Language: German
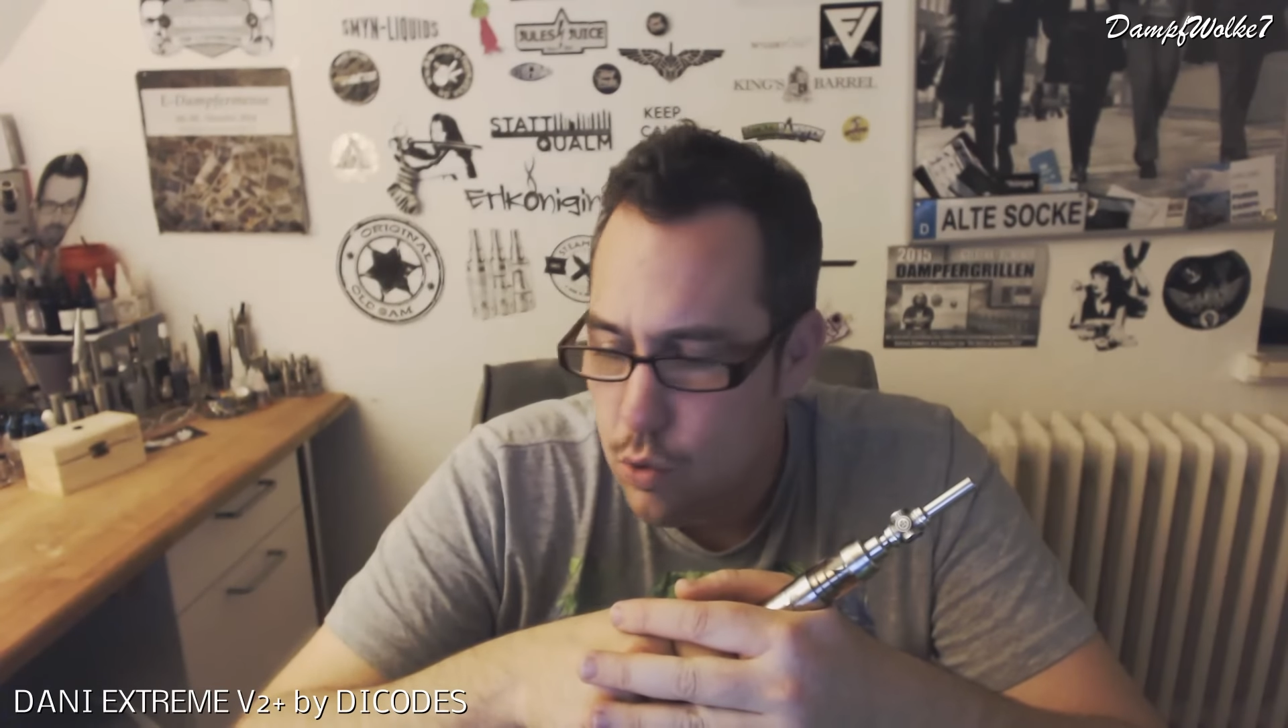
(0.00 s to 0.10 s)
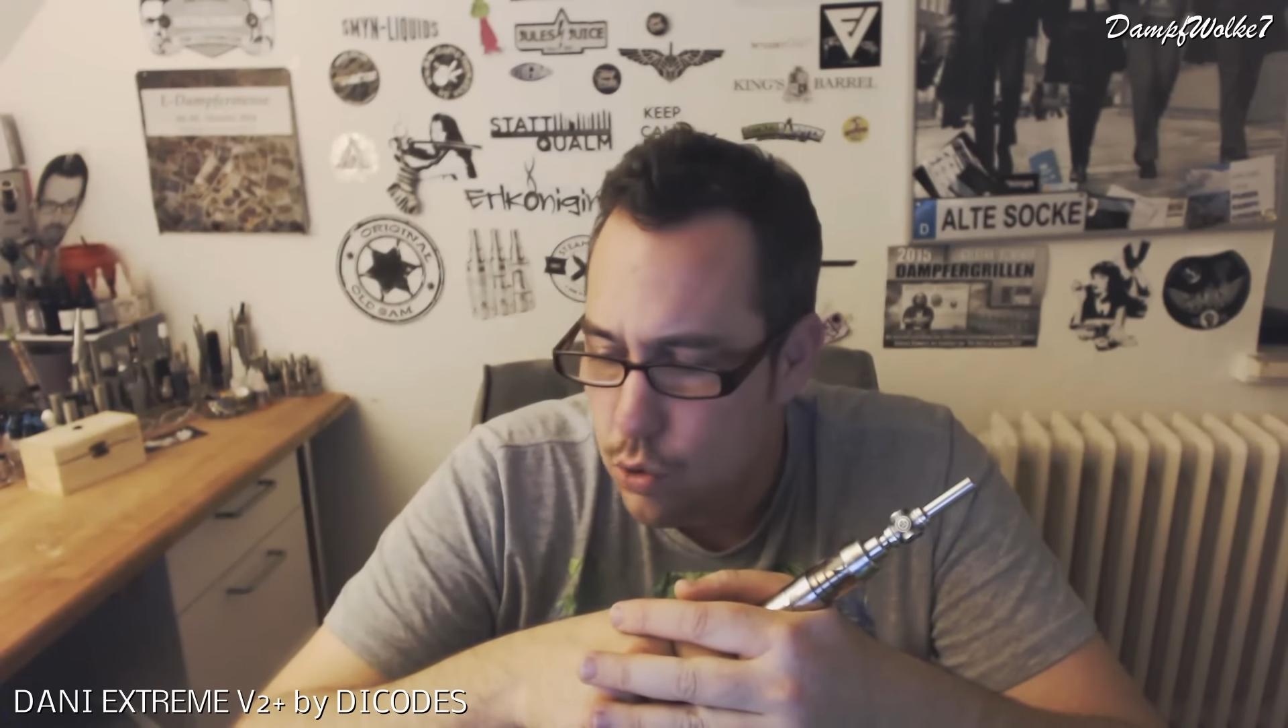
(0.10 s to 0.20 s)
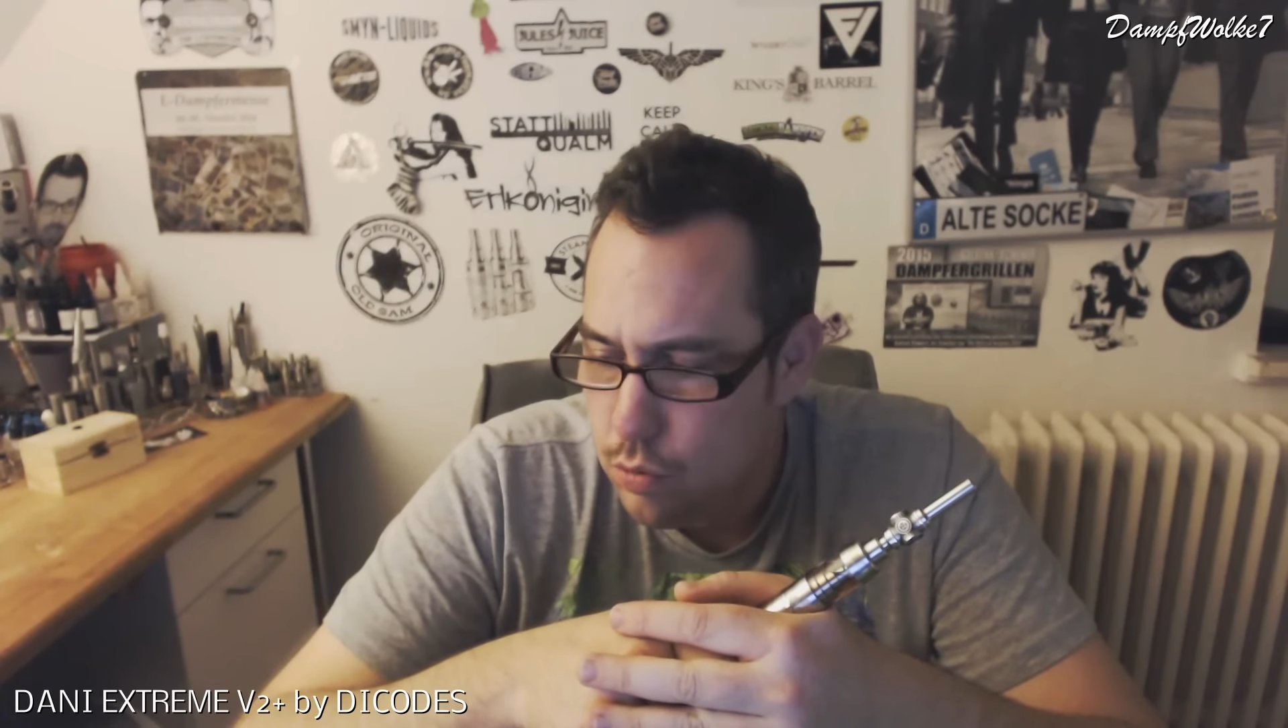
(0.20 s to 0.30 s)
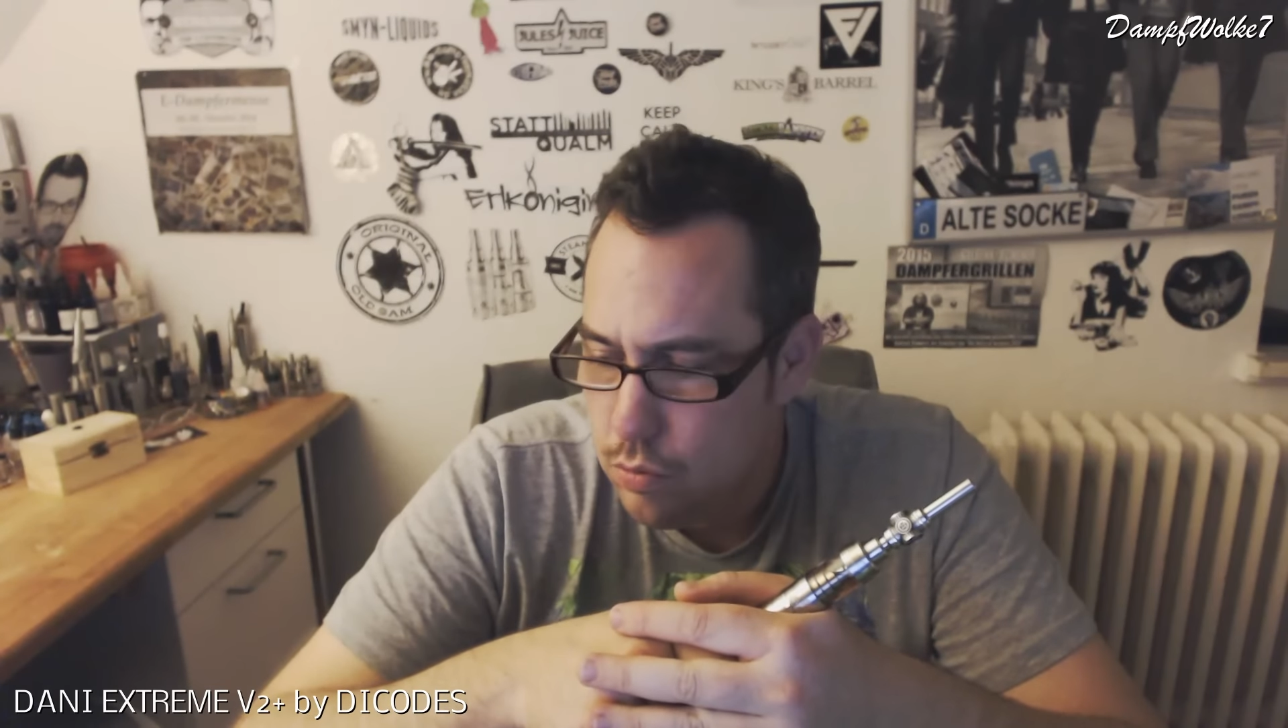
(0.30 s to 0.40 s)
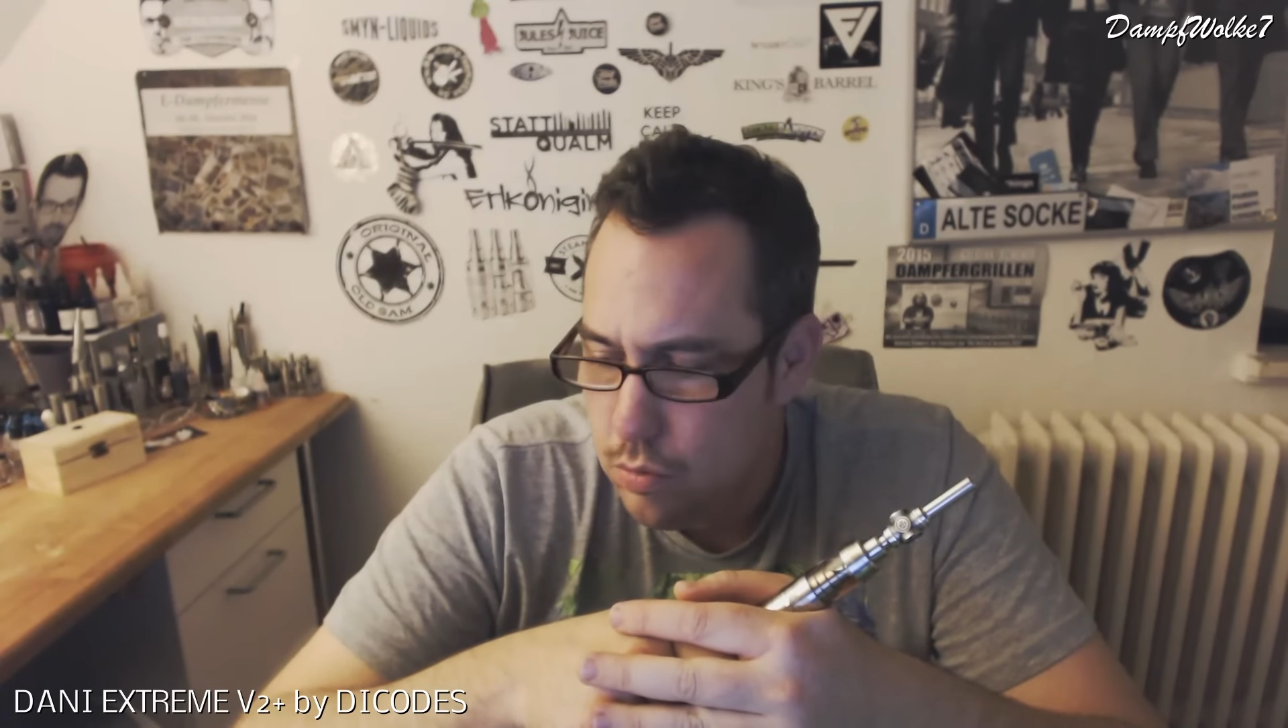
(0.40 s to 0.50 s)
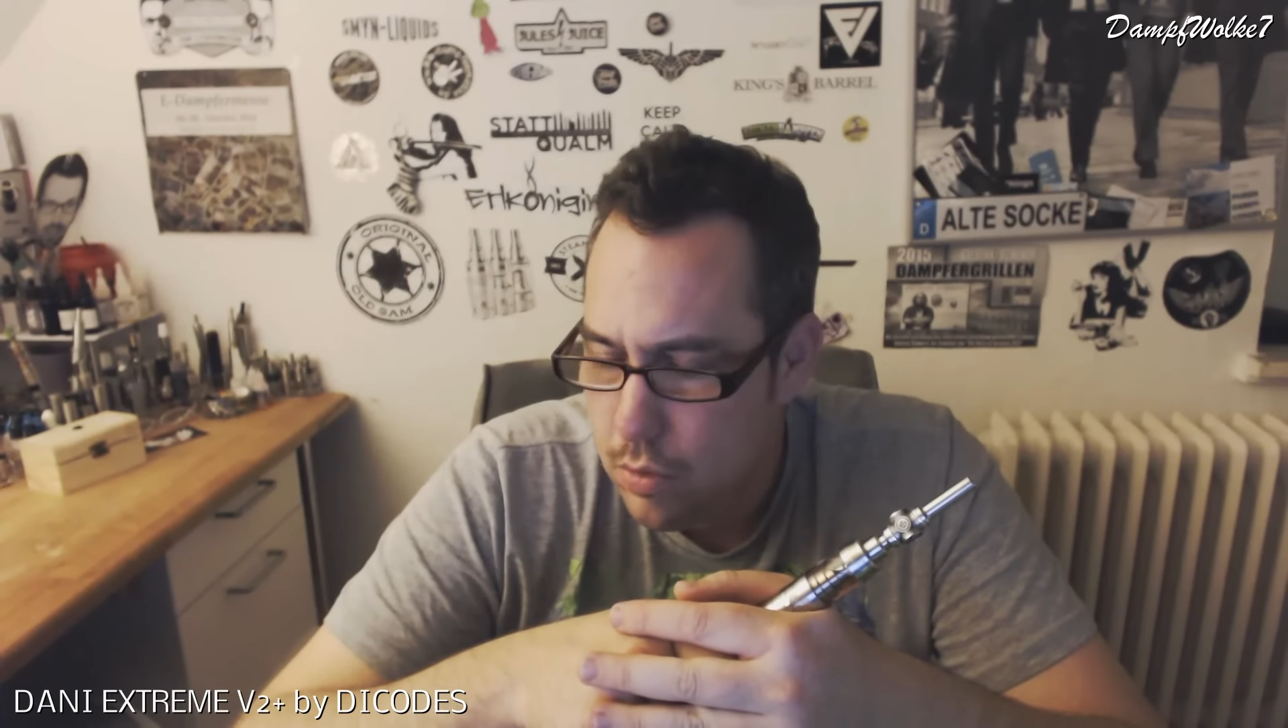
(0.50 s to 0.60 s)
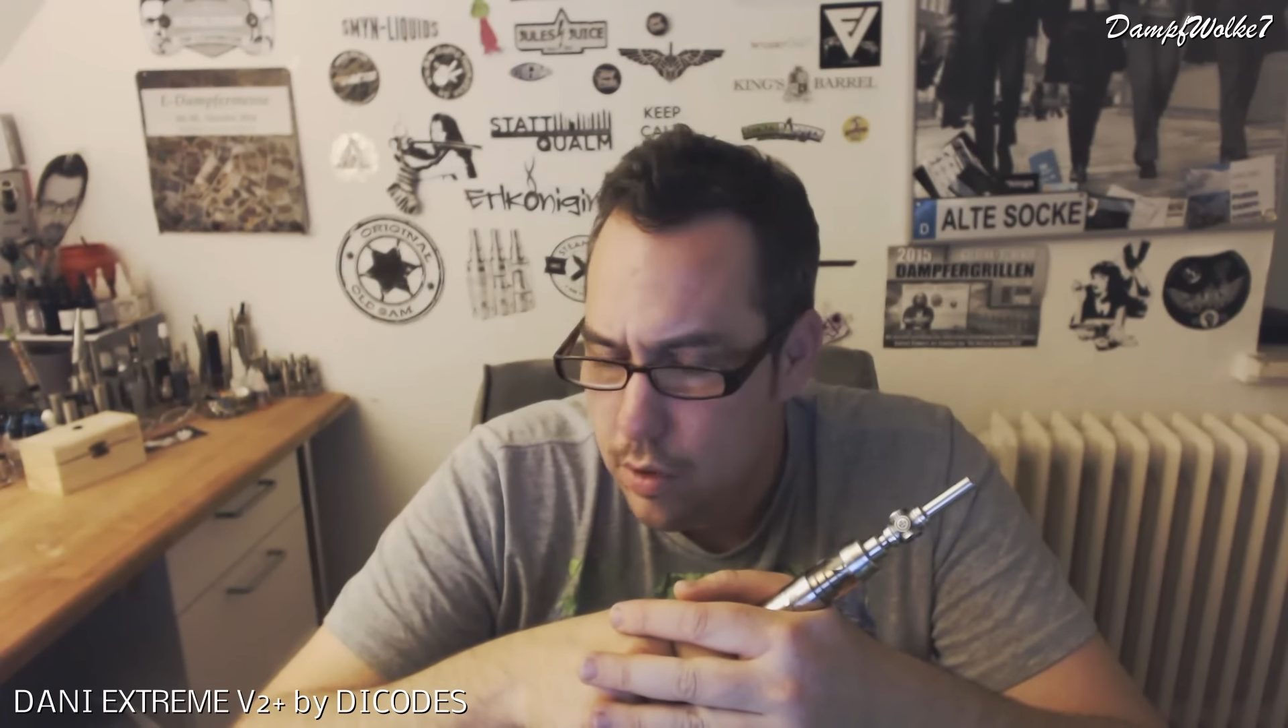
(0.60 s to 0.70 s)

Gut,